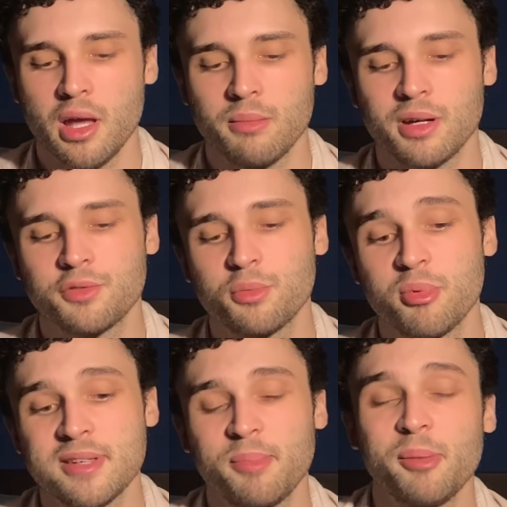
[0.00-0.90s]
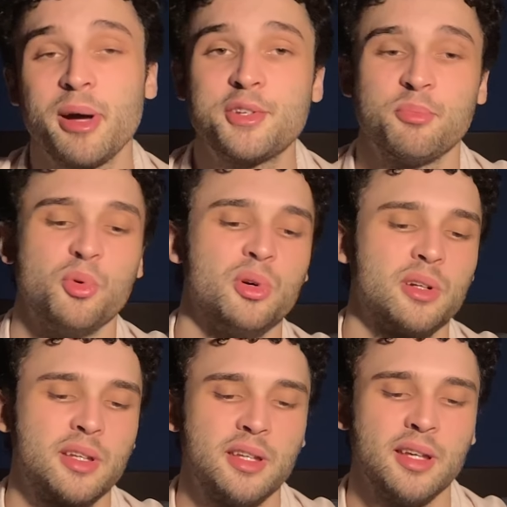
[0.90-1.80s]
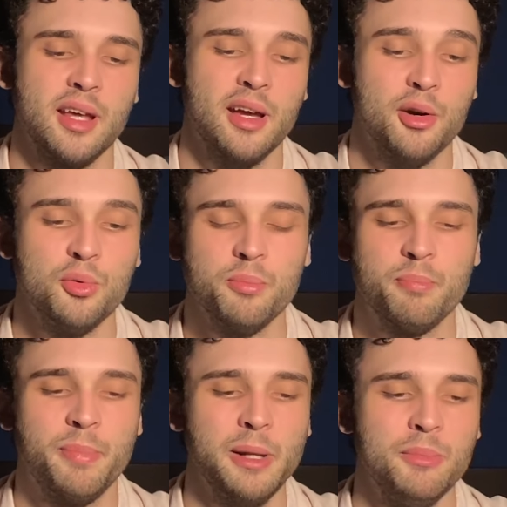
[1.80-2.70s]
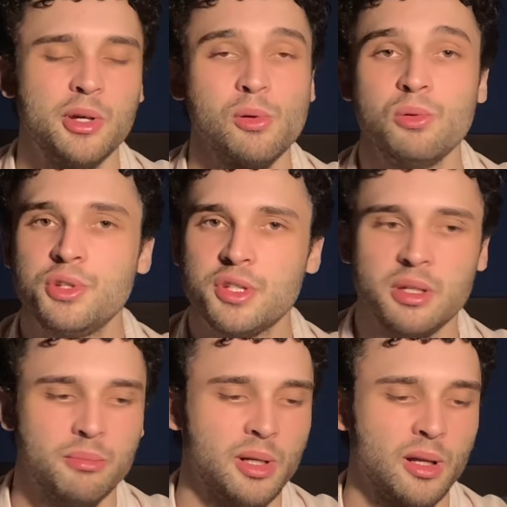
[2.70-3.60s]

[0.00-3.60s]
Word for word: Mas vamos começar pela parte boa, que é Primeiro, o timbre.